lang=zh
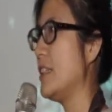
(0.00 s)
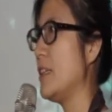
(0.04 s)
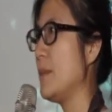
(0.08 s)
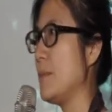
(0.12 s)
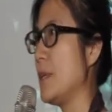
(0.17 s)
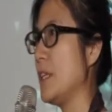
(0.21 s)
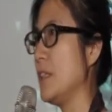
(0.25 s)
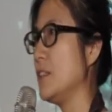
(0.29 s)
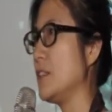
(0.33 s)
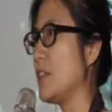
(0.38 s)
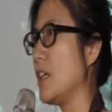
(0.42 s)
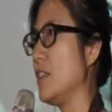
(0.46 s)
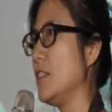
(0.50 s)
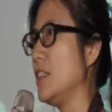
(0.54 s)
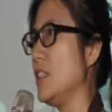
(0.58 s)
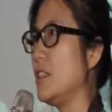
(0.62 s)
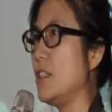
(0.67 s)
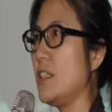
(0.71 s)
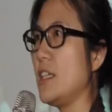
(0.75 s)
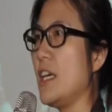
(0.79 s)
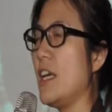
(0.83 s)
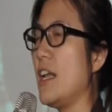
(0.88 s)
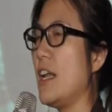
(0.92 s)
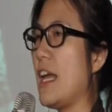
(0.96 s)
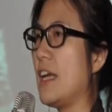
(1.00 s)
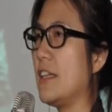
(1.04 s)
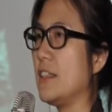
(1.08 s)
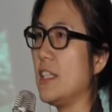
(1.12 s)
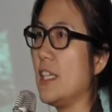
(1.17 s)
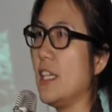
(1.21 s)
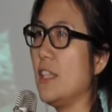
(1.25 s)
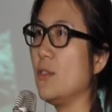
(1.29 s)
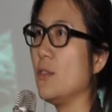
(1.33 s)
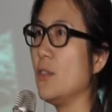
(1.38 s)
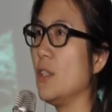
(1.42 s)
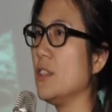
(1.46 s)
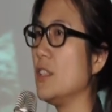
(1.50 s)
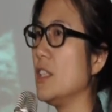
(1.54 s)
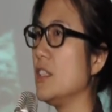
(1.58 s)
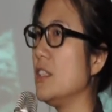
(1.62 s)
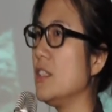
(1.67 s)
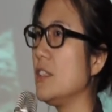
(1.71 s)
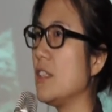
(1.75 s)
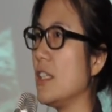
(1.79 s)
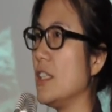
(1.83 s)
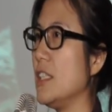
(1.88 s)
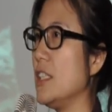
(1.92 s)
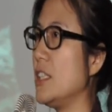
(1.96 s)
那边等一天两天，有的甚
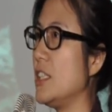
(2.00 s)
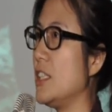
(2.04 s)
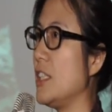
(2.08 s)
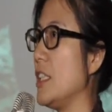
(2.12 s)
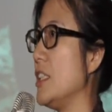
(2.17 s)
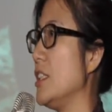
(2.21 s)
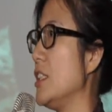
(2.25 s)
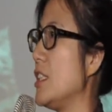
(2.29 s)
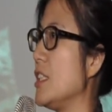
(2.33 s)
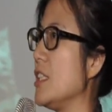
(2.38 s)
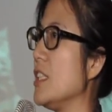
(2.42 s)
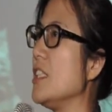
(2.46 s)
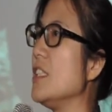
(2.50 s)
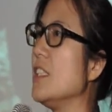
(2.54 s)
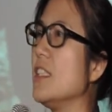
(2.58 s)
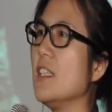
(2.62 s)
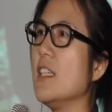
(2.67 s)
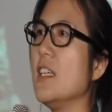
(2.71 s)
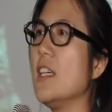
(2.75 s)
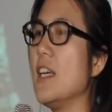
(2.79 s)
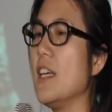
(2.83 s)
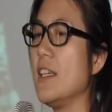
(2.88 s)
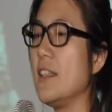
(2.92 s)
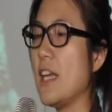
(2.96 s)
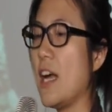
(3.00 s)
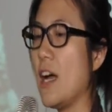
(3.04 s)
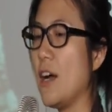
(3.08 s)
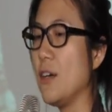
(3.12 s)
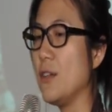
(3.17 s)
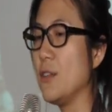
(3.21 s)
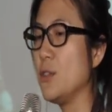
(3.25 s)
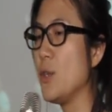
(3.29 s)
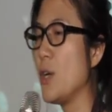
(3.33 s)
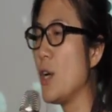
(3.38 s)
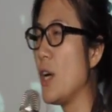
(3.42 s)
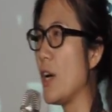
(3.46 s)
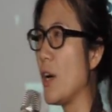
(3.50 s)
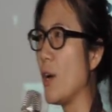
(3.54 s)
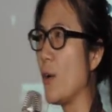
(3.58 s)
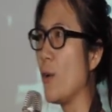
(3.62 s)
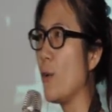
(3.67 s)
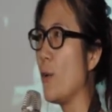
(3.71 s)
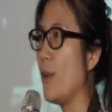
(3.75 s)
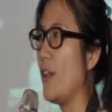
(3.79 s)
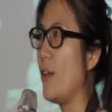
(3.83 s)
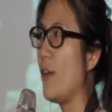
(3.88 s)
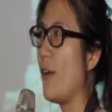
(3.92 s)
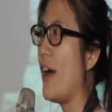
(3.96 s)
至等一星期。然后就会很
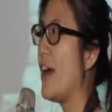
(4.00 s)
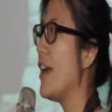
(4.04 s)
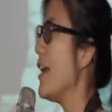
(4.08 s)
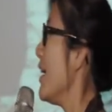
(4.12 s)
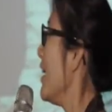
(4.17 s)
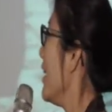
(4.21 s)
混乱。